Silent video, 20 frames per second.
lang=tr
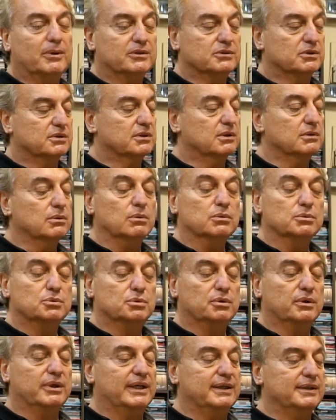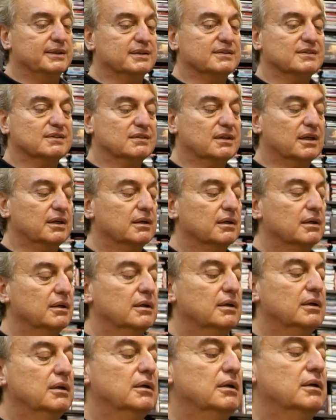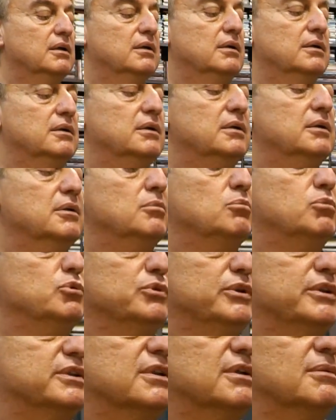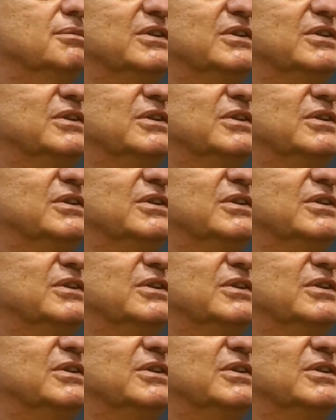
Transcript: parçadan oluşuyor her ikisi de. E, bunları da